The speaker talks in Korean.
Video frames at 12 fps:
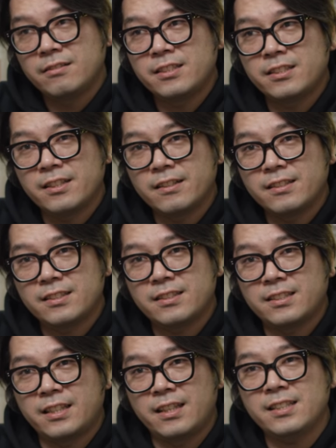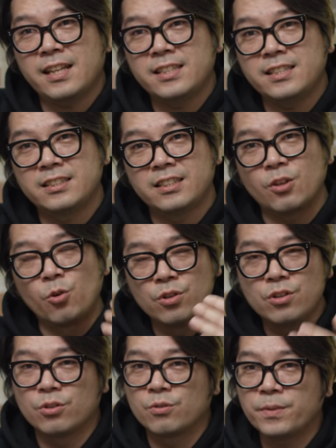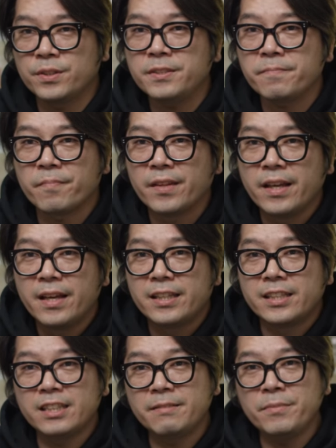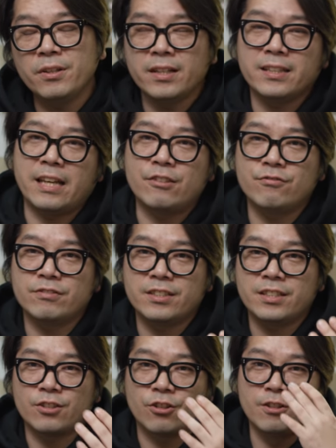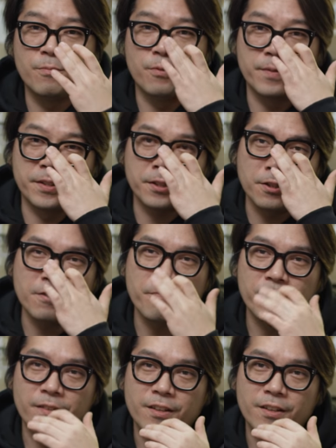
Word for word: 그러니까 제 사진을 이렇게 올려놓으면은 익명의 대중들이 저를 보면서